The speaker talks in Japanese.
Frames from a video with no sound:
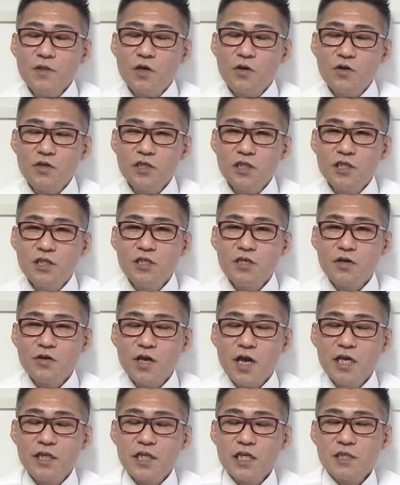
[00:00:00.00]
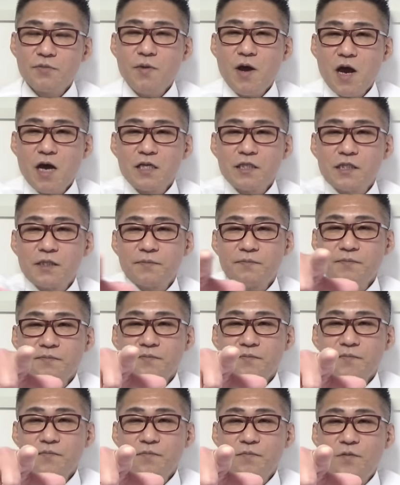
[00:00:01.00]
よろしくお願いいたします。
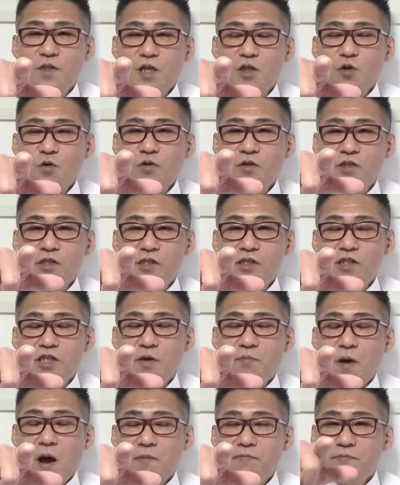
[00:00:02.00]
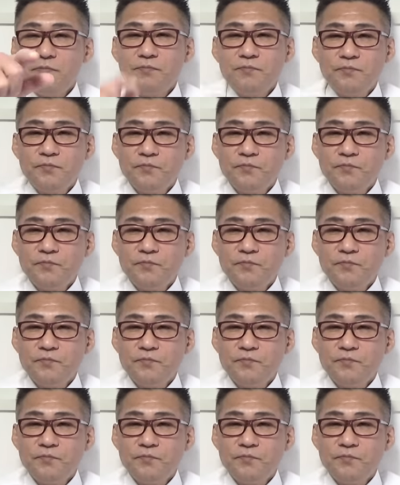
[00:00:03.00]
デトックスジャパン。